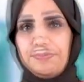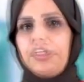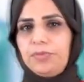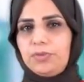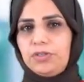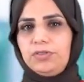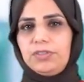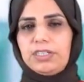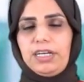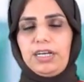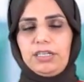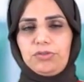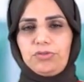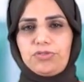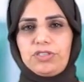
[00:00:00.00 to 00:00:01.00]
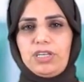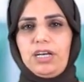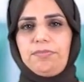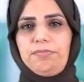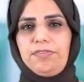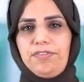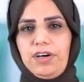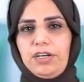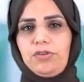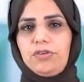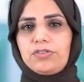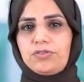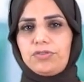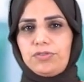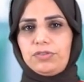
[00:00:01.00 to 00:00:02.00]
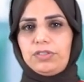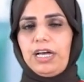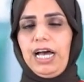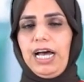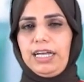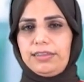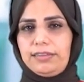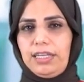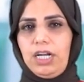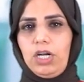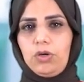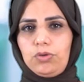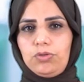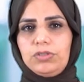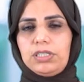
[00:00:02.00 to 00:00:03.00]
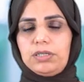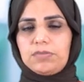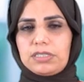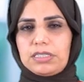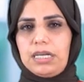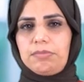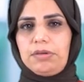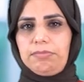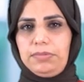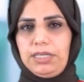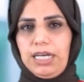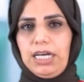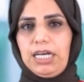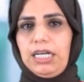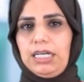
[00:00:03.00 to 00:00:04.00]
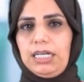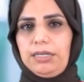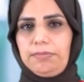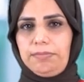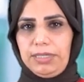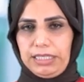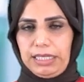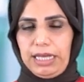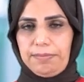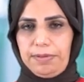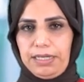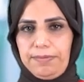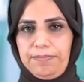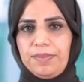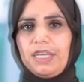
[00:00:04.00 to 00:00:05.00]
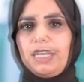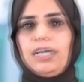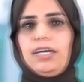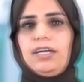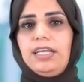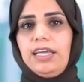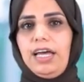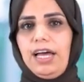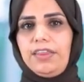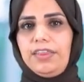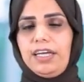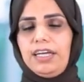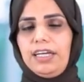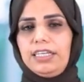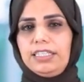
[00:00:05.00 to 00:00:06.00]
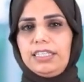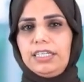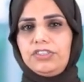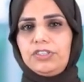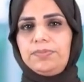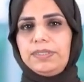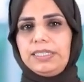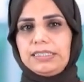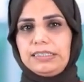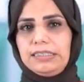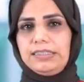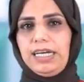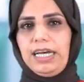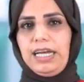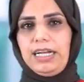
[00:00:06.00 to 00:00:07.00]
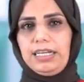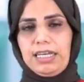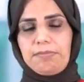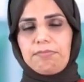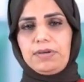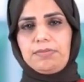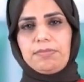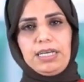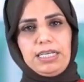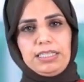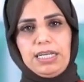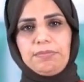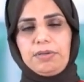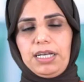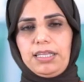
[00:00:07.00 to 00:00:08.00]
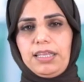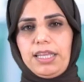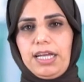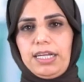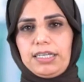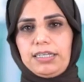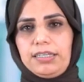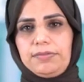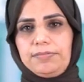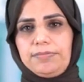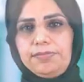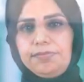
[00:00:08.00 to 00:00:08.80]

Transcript: يمكنك أن تصاب بفيروس كورونا حتى لو كنت مصابا بها من قبل لهذا يجب ارتداء الكمامة إن أمكن ذلك